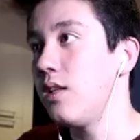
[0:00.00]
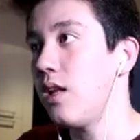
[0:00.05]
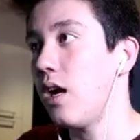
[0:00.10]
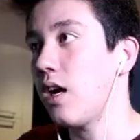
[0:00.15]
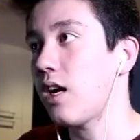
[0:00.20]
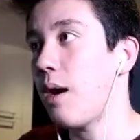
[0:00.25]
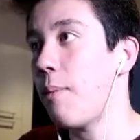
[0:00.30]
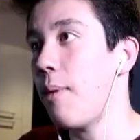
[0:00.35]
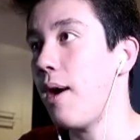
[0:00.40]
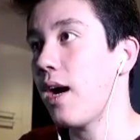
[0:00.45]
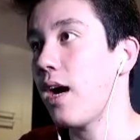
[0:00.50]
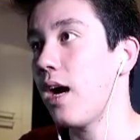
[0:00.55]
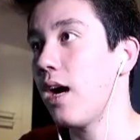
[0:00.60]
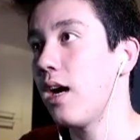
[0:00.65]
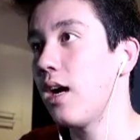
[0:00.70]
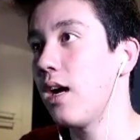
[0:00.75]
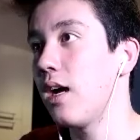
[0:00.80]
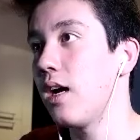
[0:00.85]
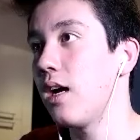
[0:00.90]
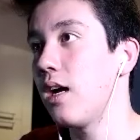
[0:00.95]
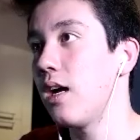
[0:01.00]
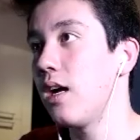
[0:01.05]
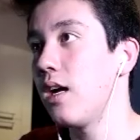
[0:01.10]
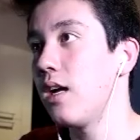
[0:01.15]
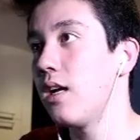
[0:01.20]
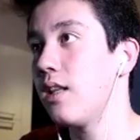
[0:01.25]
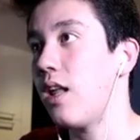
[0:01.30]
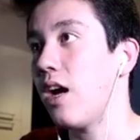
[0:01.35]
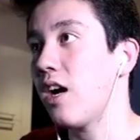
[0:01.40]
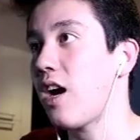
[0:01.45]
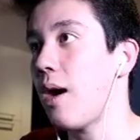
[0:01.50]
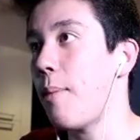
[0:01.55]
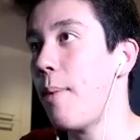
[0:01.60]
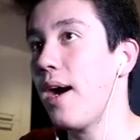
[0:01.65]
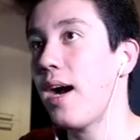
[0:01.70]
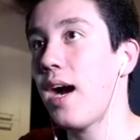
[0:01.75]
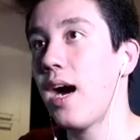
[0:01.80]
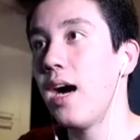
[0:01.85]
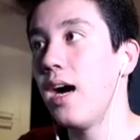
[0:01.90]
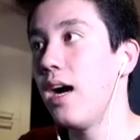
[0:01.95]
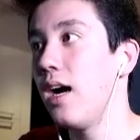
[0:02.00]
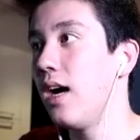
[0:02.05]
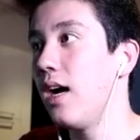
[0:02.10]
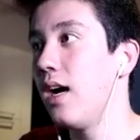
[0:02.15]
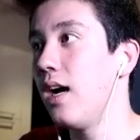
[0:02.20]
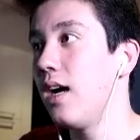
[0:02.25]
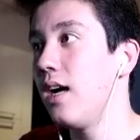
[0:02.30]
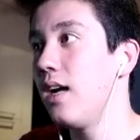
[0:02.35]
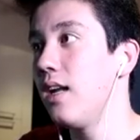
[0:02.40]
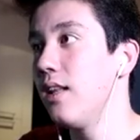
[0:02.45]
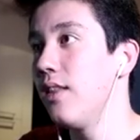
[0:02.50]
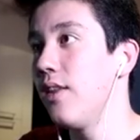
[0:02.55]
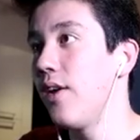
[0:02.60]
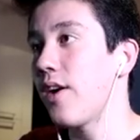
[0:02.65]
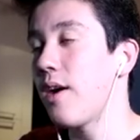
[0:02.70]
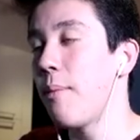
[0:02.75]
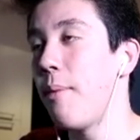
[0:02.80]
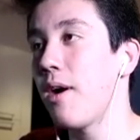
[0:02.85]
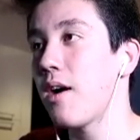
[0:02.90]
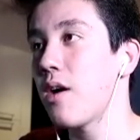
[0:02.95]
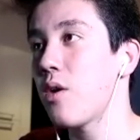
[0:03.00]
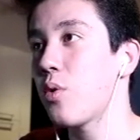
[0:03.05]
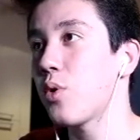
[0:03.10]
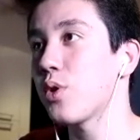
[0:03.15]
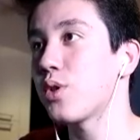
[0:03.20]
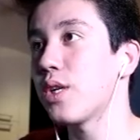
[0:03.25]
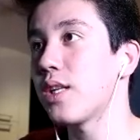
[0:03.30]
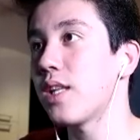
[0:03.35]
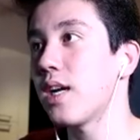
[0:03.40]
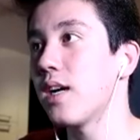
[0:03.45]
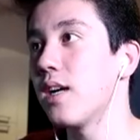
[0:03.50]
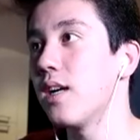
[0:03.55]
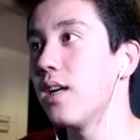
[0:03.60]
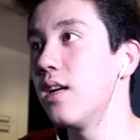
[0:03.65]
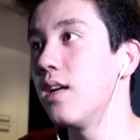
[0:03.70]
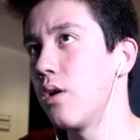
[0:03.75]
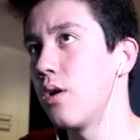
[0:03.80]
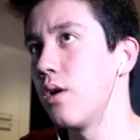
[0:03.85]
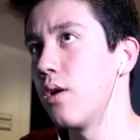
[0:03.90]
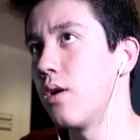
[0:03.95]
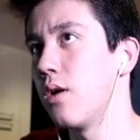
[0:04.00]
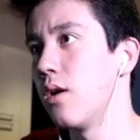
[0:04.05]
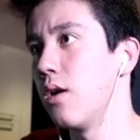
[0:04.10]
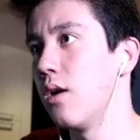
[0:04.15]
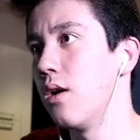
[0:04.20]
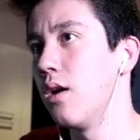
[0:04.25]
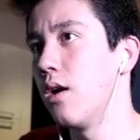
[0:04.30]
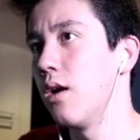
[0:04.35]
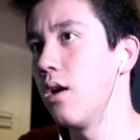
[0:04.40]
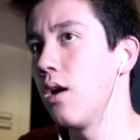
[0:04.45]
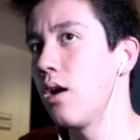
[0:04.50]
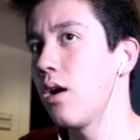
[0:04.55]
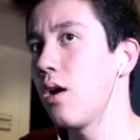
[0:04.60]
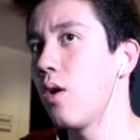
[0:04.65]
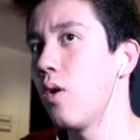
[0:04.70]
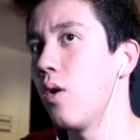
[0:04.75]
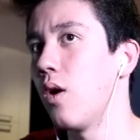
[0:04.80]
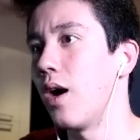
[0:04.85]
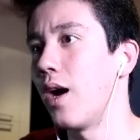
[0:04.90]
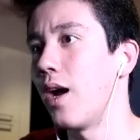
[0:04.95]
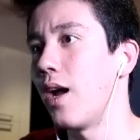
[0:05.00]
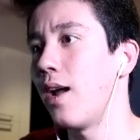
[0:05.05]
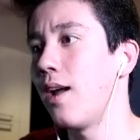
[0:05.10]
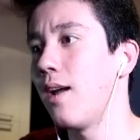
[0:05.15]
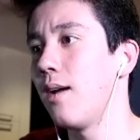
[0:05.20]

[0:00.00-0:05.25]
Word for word: 仲間が仲間が仲間が殺された。怖い。